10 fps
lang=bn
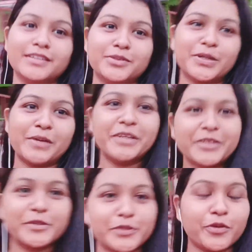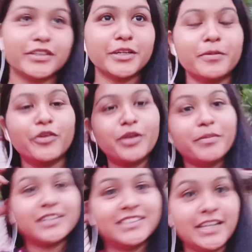তো আমি এখন একটু ঘর থেকে বাড়লাম
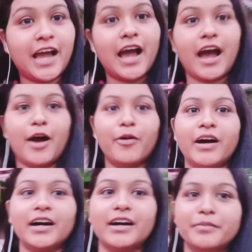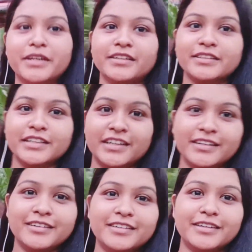আর যা হাওয়া মানে
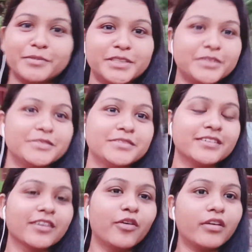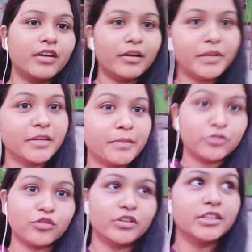আমাদের ঘর আমি মাত্র
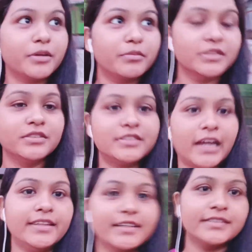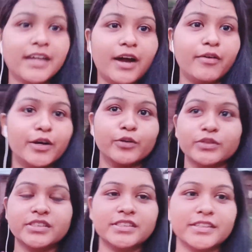ঘর থেকে পারলাম চারিদিকে যা হাওয়া
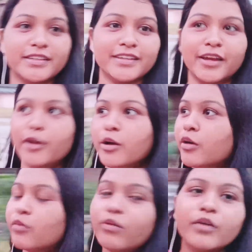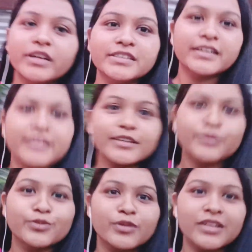হচ্ছে বা ওই সাইডটা কি
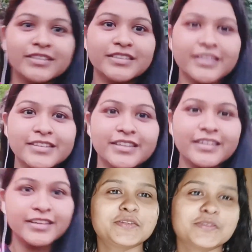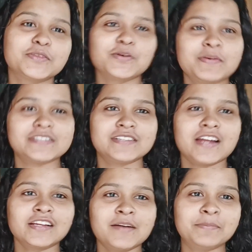সুন্দর লাগছে দেখতে তো আমার স্নান
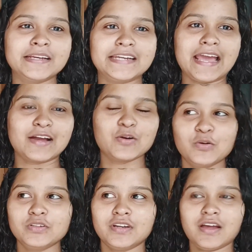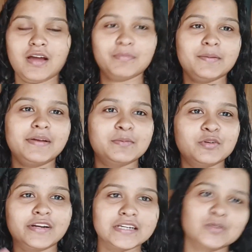কমপ্লিট এখন আমরা বানাবো
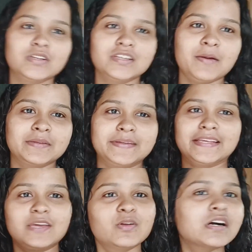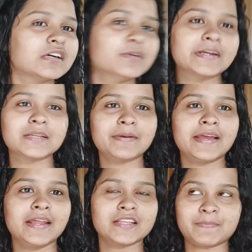রঙ্গোলি আমাদের বাড়িতে কেউই রঙ্গোলি বানাতে পারে
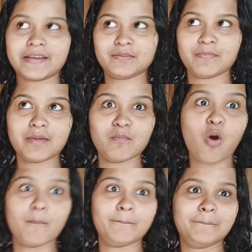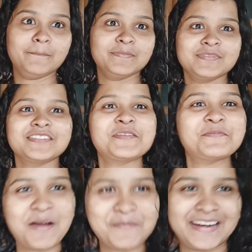না এক্সপেক্ট মাই মম
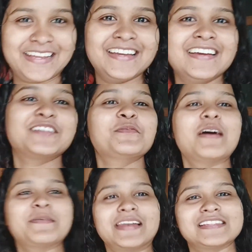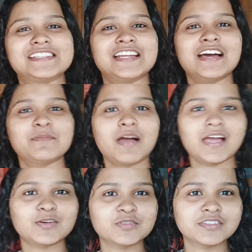মা পারে তো মা বানাচ্ছে না মা
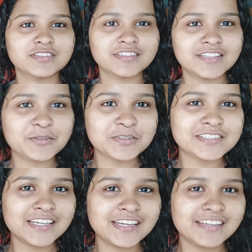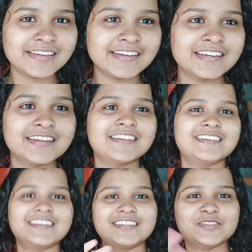এখন কী করছে
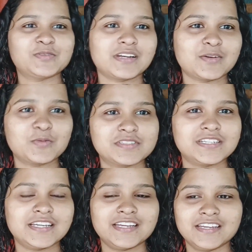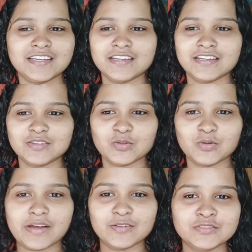কিছু একটা করছে তো
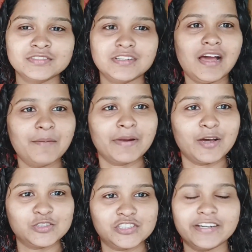এখন আমরা হচ্ছে